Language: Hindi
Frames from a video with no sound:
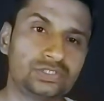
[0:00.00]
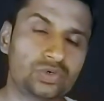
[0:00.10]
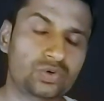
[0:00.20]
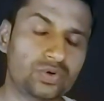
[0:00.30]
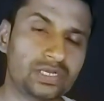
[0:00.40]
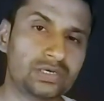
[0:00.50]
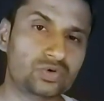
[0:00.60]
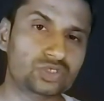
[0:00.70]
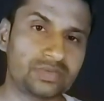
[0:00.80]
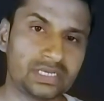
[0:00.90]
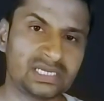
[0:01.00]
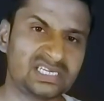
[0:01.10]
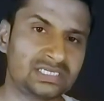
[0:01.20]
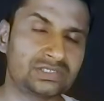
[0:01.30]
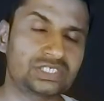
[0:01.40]
जो रोएं और
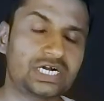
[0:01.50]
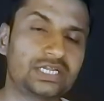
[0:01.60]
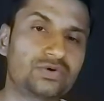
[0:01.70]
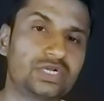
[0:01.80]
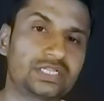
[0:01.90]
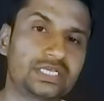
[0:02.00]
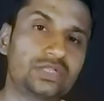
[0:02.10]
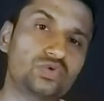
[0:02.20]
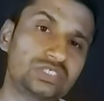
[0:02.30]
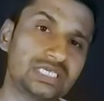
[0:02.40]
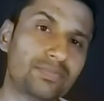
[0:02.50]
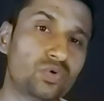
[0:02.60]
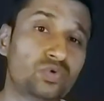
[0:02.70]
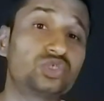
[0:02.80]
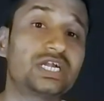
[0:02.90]
उसमें स्टार्टिंग हो जाती है तो उससे
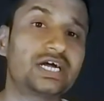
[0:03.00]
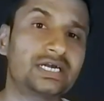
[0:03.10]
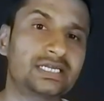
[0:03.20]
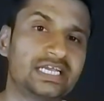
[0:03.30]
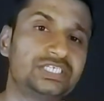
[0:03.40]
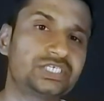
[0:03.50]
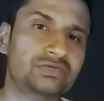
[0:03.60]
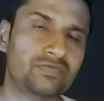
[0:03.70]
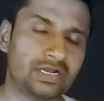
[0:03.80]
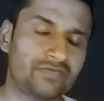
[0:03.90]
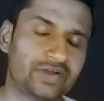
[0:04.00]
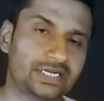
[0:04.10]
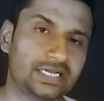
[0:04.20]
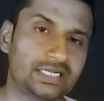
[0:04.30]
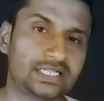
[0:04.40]
आपको खुजलाहट या इचिंग वाला
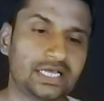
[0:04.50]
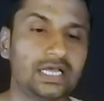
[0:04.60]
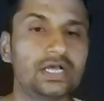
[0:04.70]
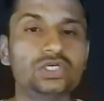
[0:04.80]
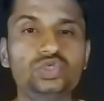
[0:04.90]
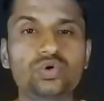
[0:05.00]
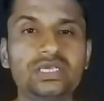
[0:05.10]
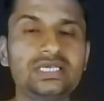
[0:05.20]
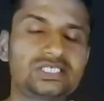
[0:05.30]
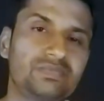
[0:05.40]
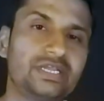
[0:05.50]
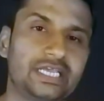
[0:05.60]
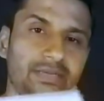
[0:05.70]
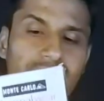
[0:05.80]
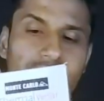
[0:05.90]
फैक्टर आ जाता है जो कि इसमें
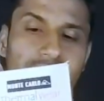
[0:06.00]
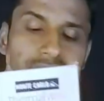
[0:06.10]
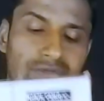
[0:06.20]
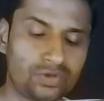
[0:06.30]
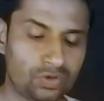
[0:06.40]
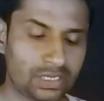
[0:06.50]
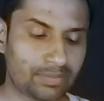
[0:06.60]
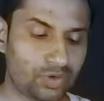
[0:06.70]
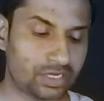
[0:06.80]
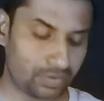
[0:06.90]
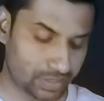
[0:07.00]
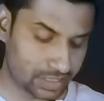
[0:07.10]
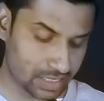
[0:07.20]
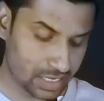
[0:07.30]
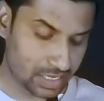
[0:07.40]
नहीं मिलेगा इन्होंने आपको लिखा हुआ
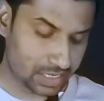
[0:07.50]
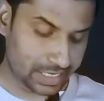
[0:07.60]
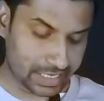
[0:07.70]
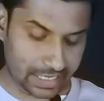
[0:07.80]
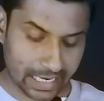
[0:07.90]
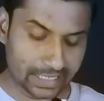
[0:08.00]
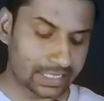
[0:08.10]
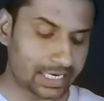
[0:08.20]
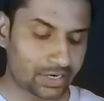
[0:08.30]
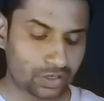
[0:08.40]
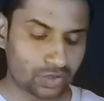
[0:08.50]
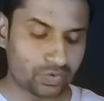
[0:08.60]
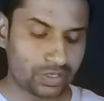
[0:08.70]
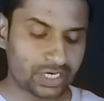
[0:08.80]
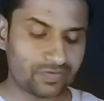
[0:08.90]
है एंड अल्ट्रा हॉट
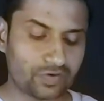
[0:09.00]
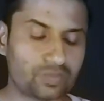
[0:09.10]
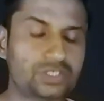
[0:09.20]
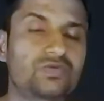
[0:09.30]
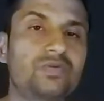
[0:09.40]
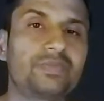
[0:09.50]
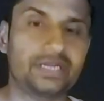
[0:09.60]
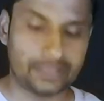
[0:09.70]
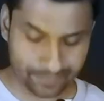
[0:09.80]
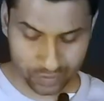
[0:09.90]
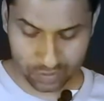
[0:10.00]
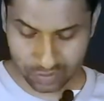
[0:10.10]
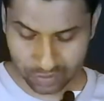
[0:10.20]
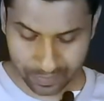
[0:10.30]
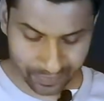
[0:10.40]
क्विल्टेड वार्मर्स फॉर मैन है
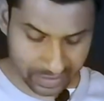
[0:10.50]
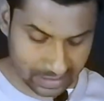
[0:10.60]
तो